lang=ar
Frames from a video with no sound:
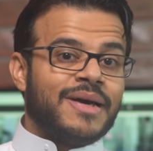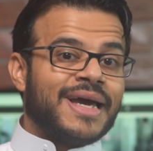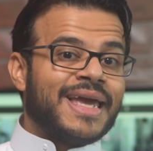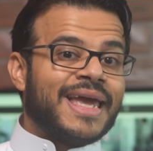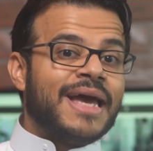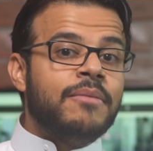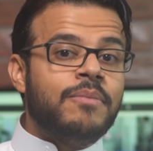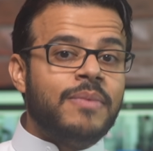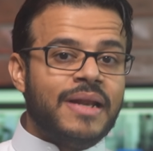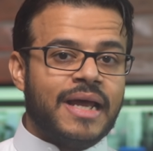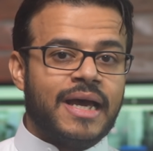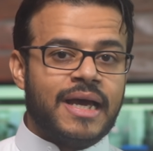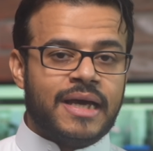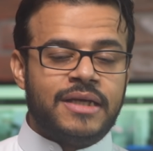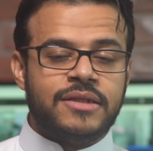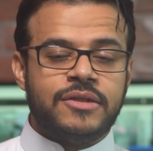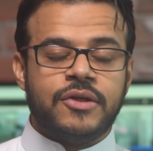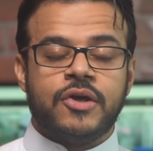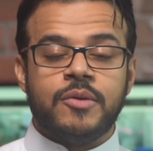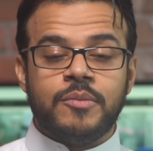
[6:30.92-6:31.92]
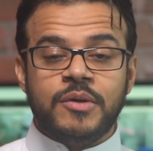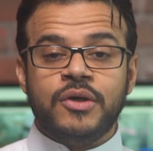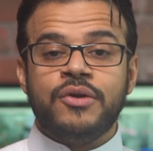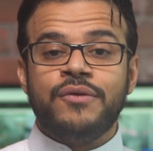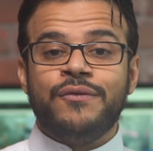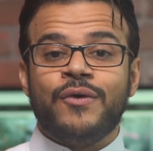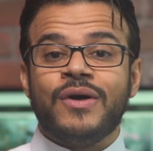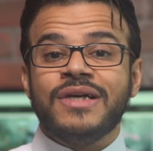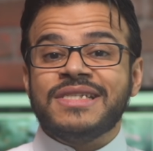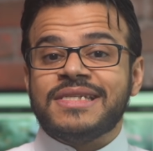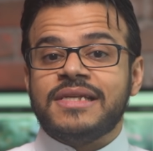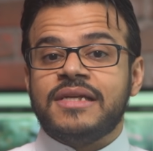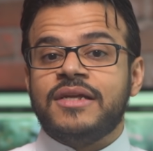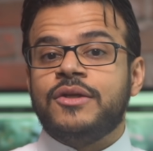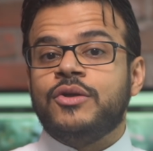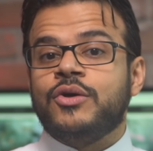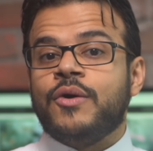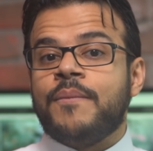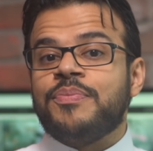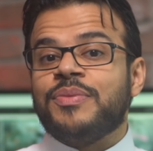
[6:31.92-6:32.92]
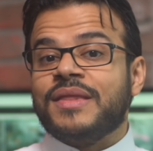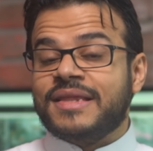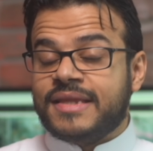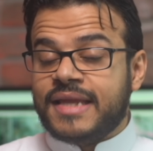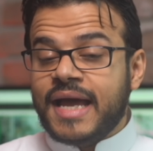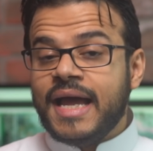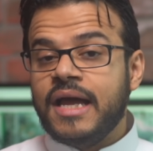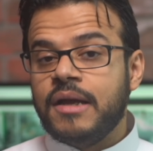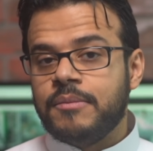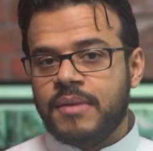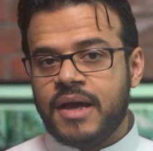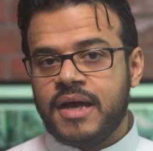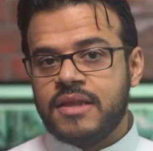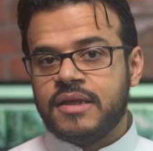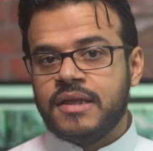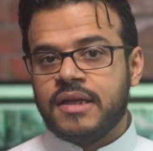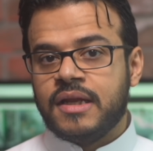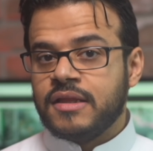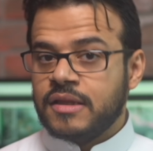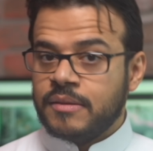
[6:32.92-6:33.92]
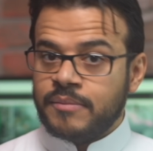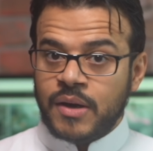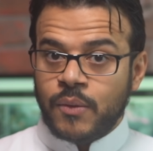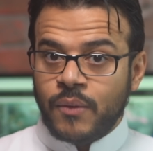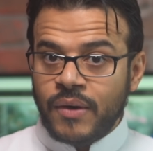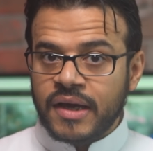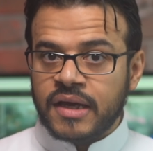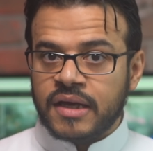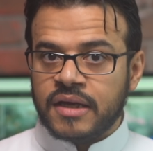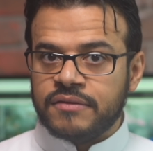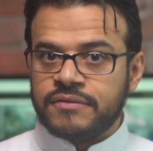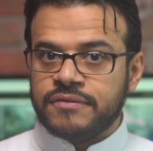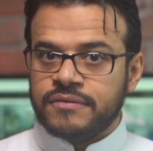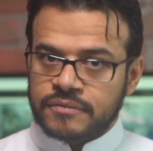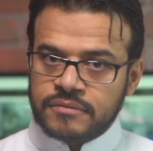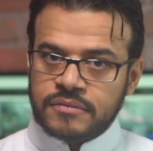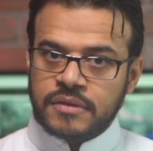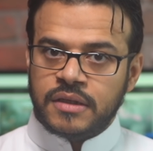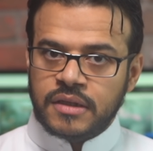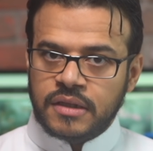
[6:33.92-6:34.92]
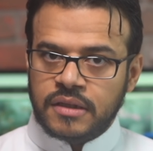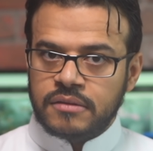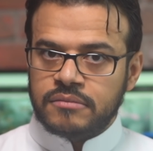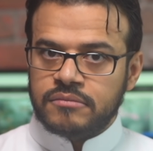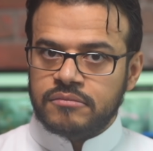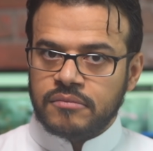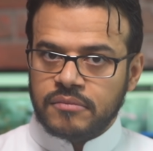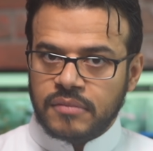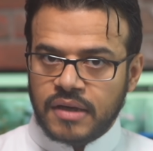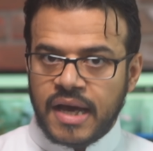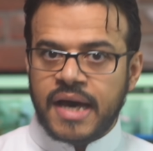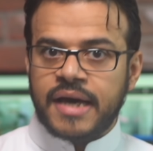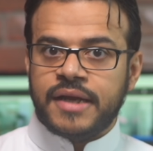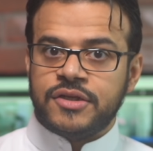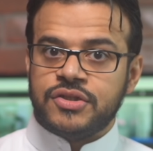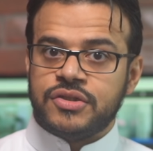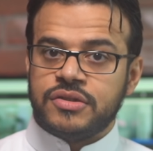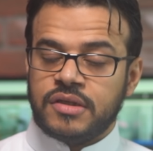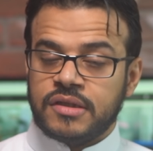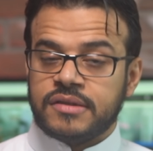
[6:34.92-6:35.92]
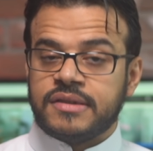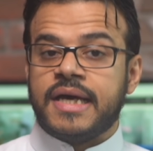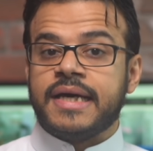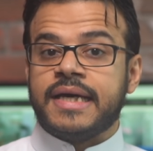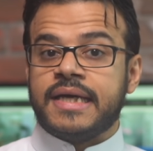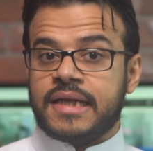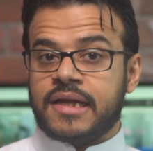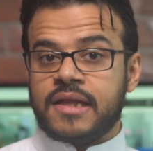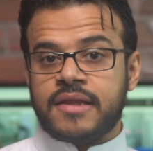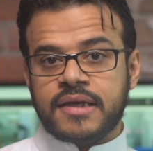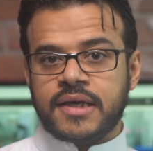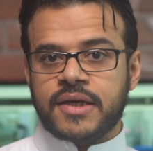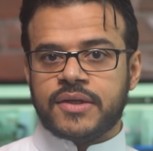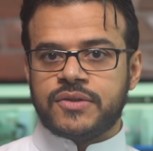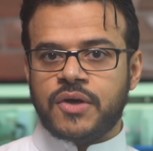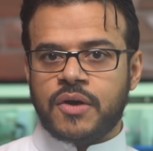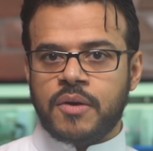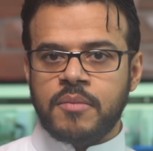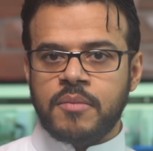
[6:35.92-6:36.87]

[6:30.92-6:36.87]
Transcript: قبلها عندكم اعرفوا اصلا انه دعم هذه الانظمه وقف اللي خارج نطاق اللي انا ذكرته